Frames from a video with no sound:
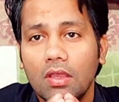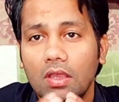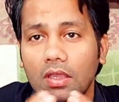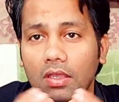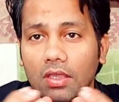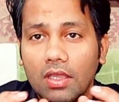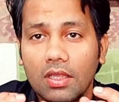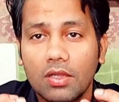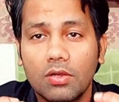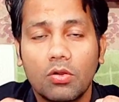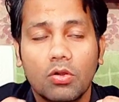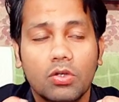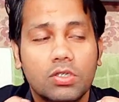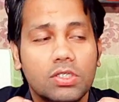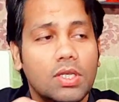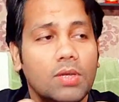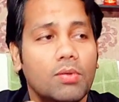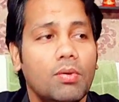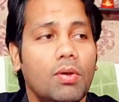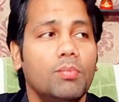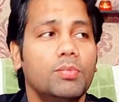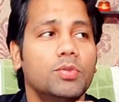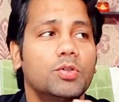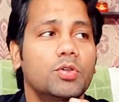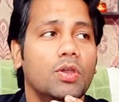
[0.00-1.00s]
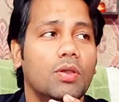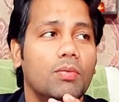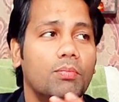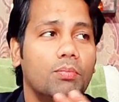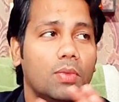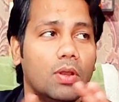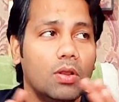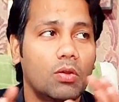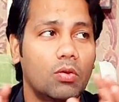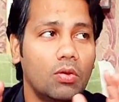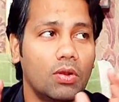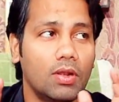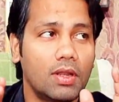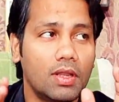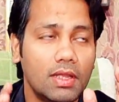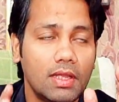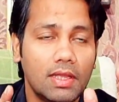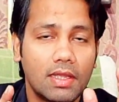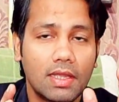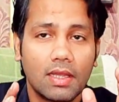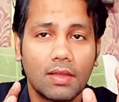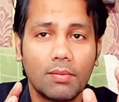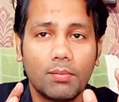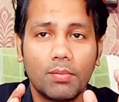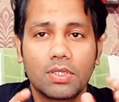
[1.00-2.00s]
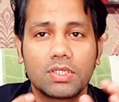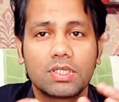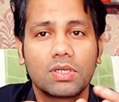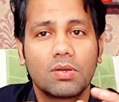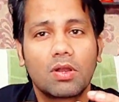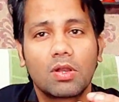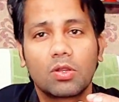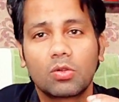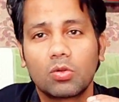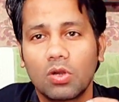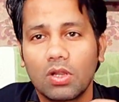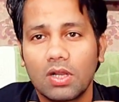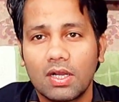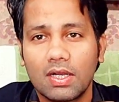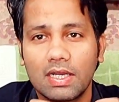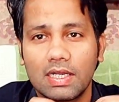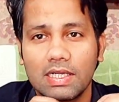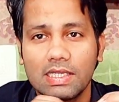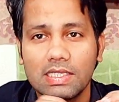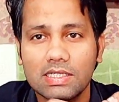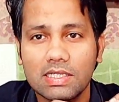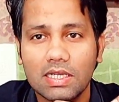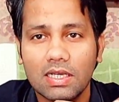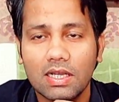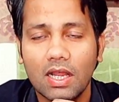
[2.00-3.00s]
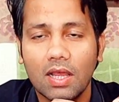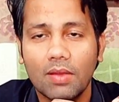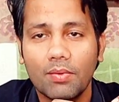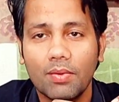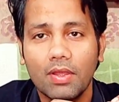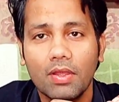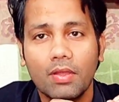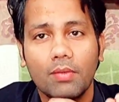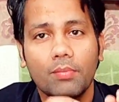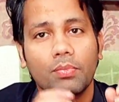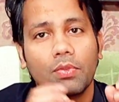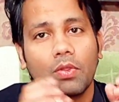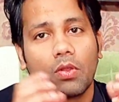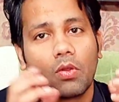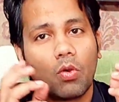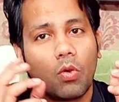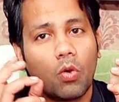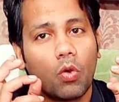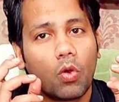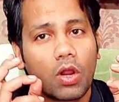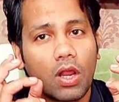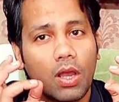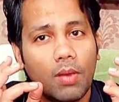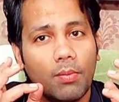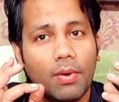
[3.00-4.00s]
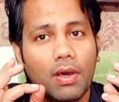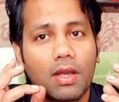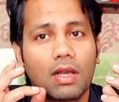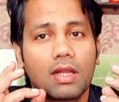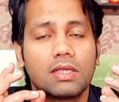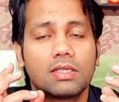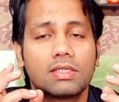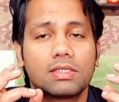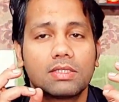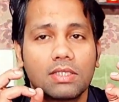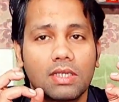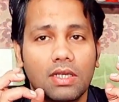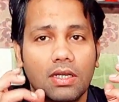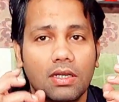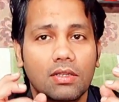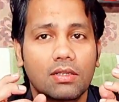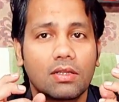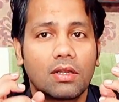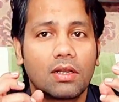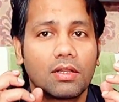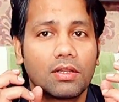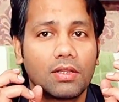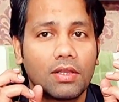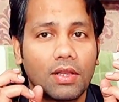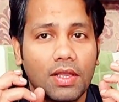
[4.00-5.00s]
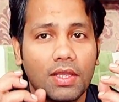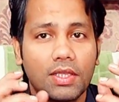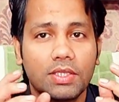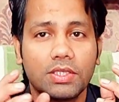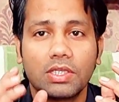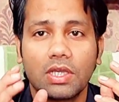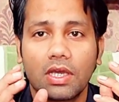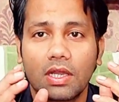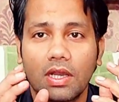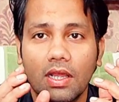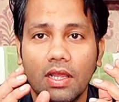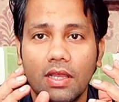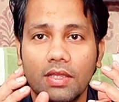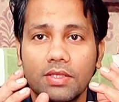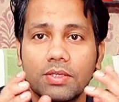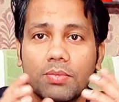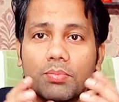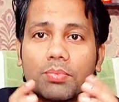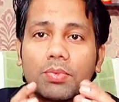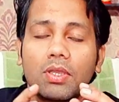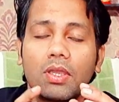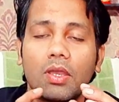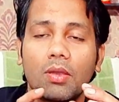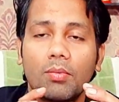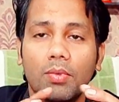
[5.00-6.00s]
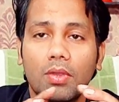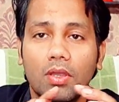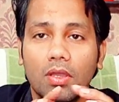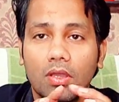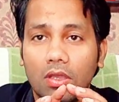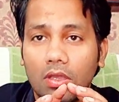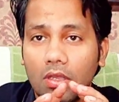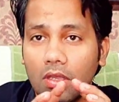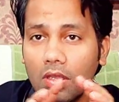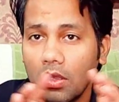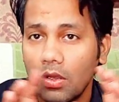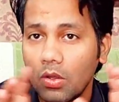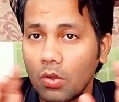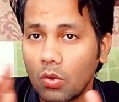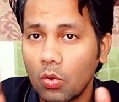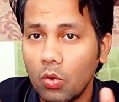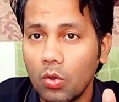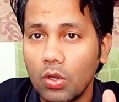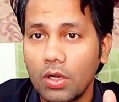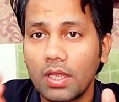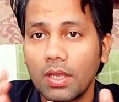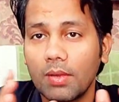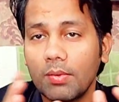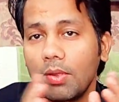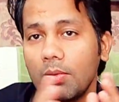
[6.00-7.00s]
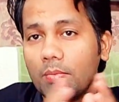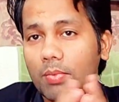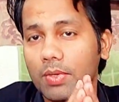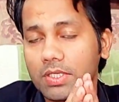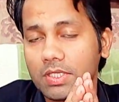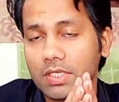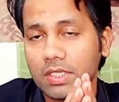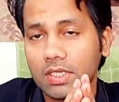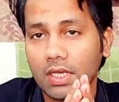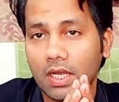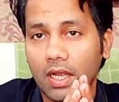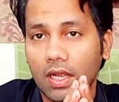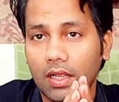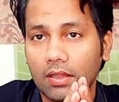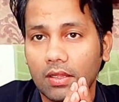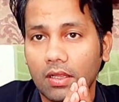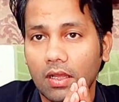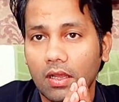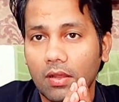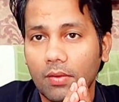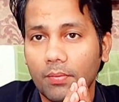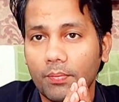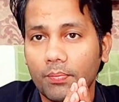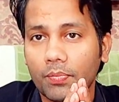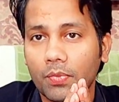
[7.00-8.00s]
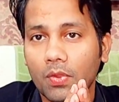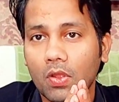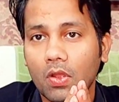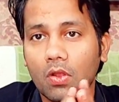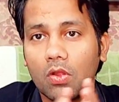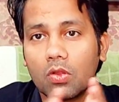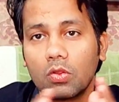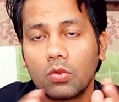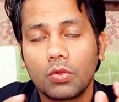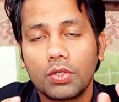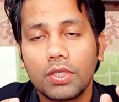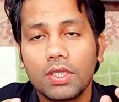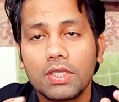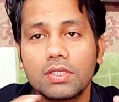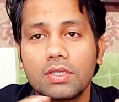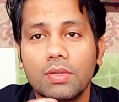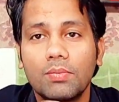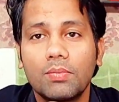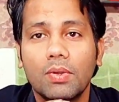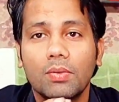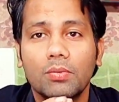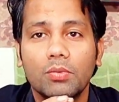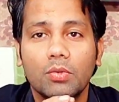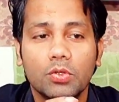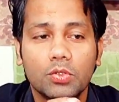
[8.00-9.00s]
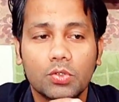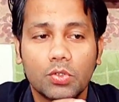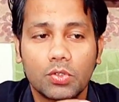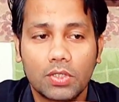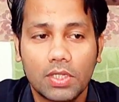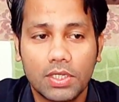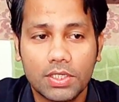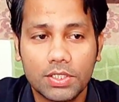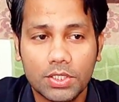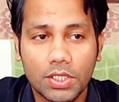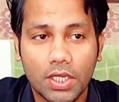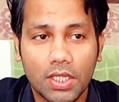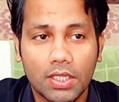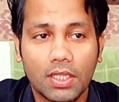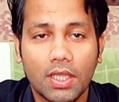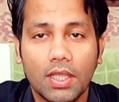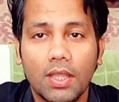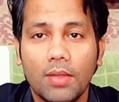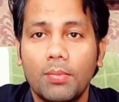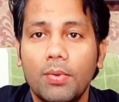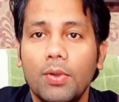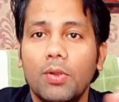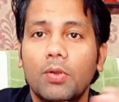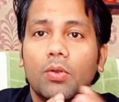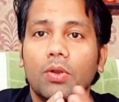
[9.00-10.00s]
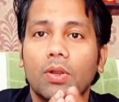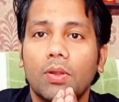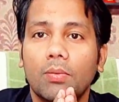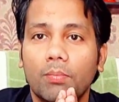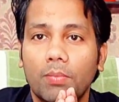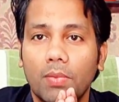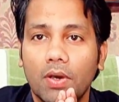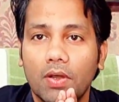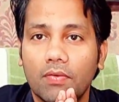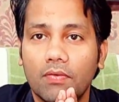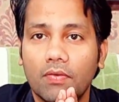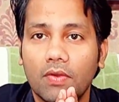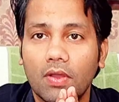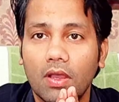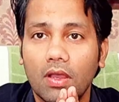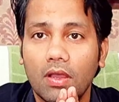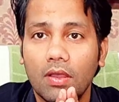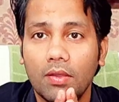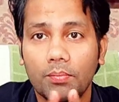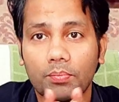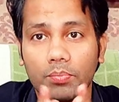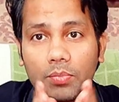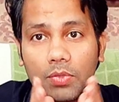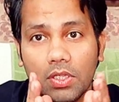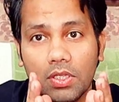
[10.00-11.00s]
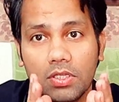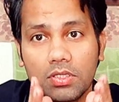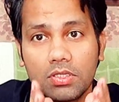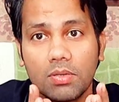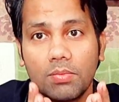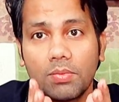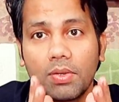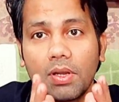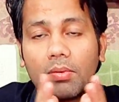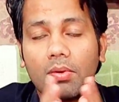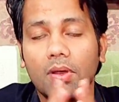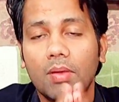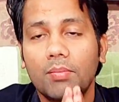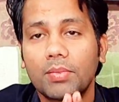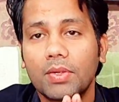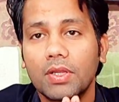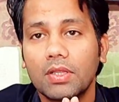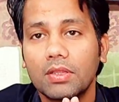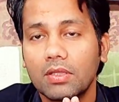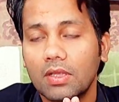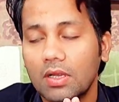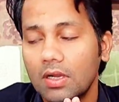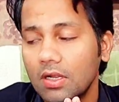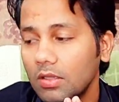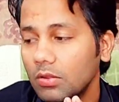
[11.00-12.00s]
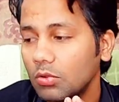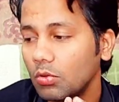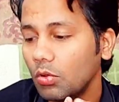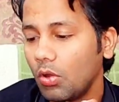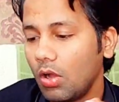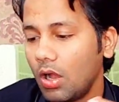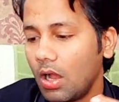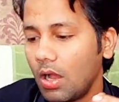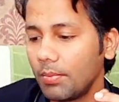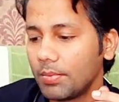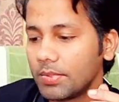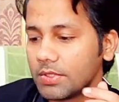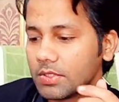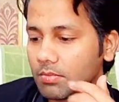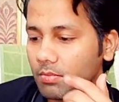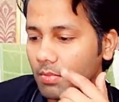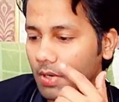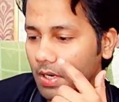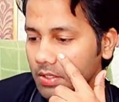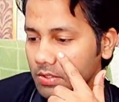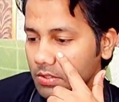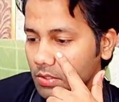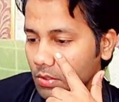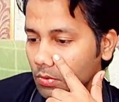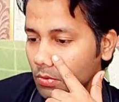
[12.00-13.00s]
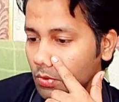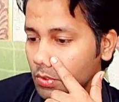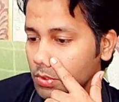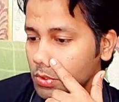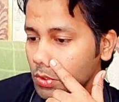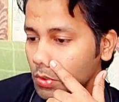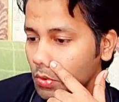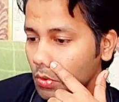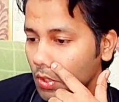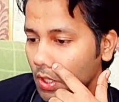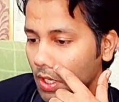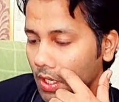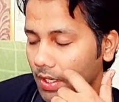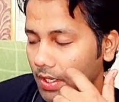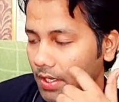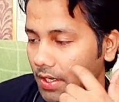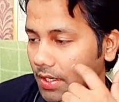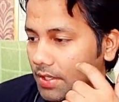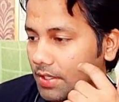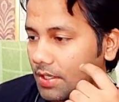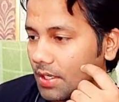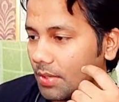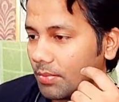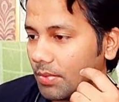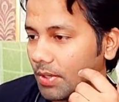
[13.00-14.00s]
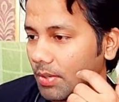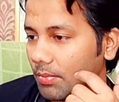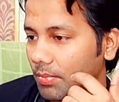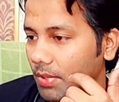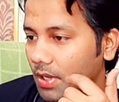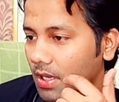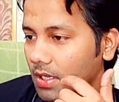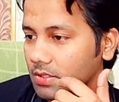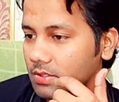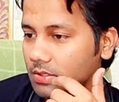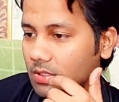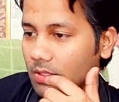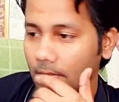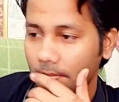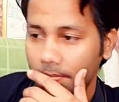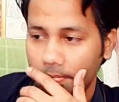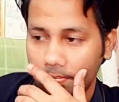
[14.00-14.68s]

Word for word: कि डॉक्टर साहब हम जो है बिल्कुल ठीक हैं बस हमारा थोड़ा टेस्ट ख़राब है और हमारा सर दर्द नहीं जा रहा है जबकि हमें खुल के भी पसीना आया था तो ये सिम्टम दोस्तों दर्शाता है इपिटोरियम पर्व का ये सिम्टम आपके अंदर है तो आप इस मेडिसिन को जरूर ला के रखिए अपने पास